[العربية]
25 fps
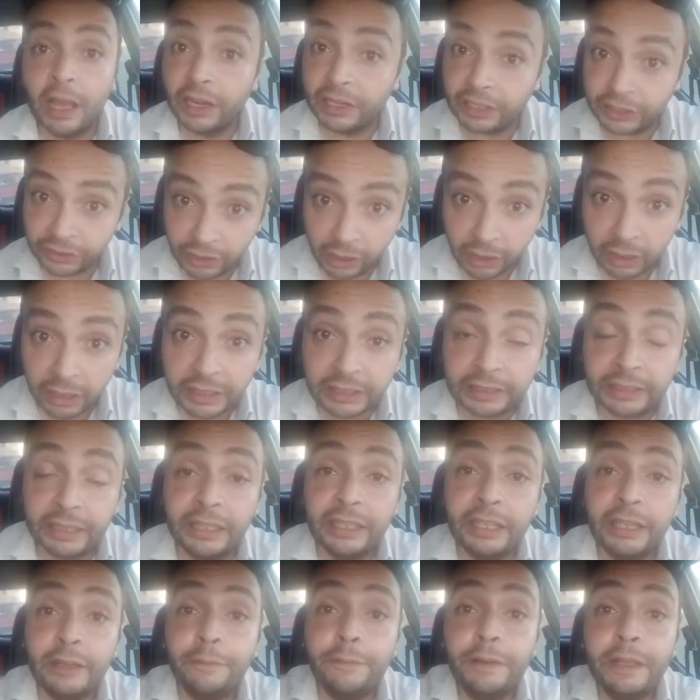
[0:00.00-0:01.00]
لدرجة
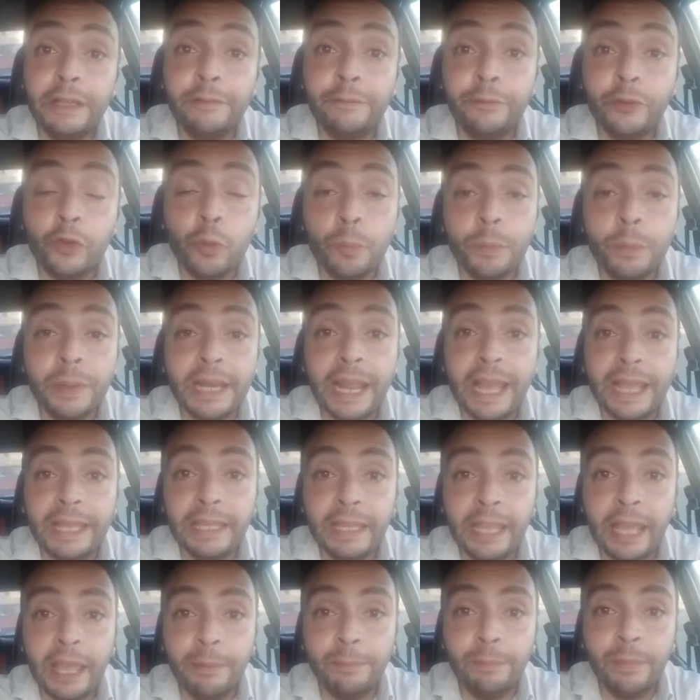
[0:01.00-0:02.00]
إن الفيل في يوم من
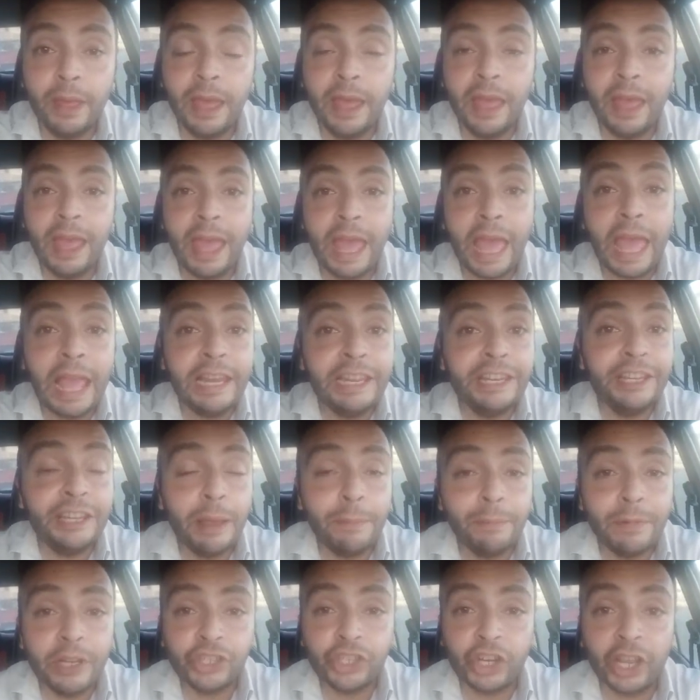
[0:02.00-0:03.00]
الأيام قال
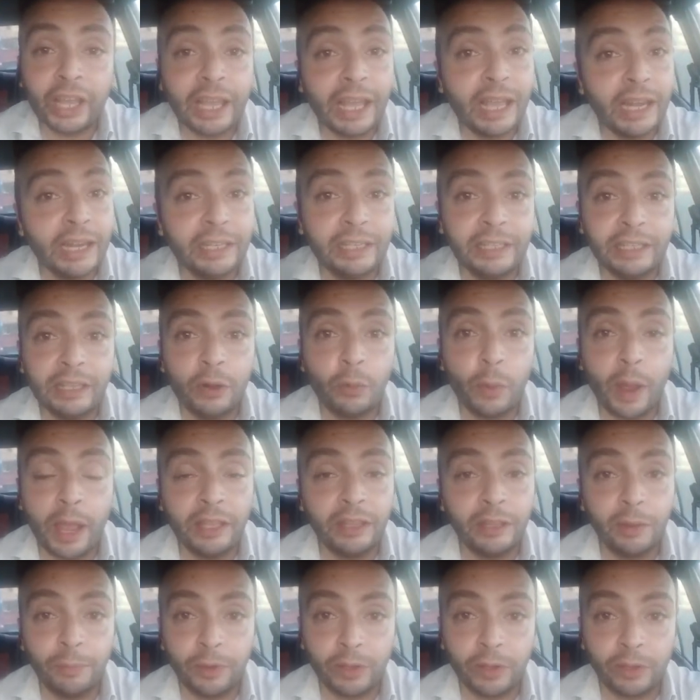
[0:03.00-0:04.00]
النملة شغالة كده
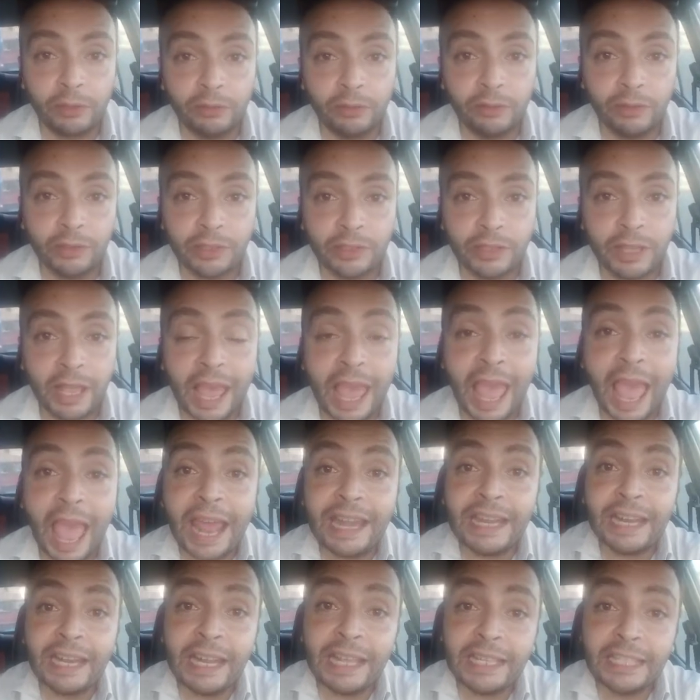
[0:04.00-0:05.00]
لوحدها بإخلاص
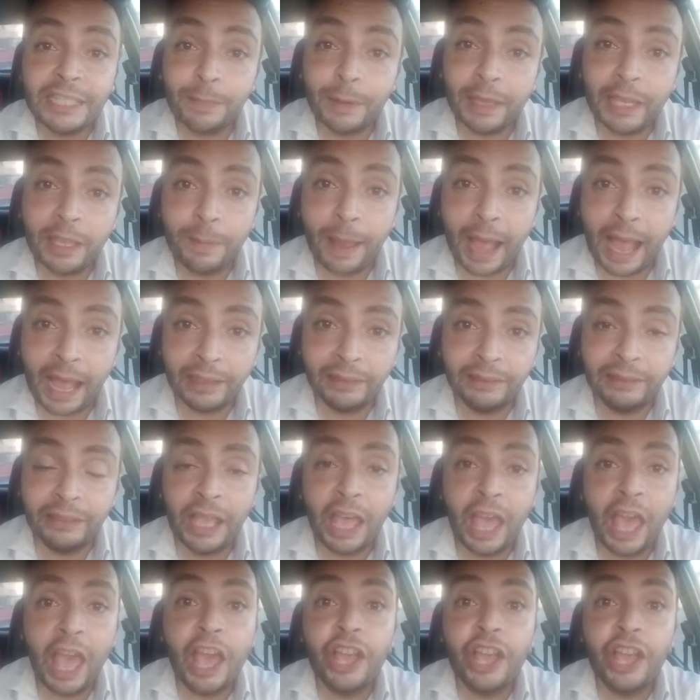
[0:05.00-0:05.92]
أنا لازم أجيب حد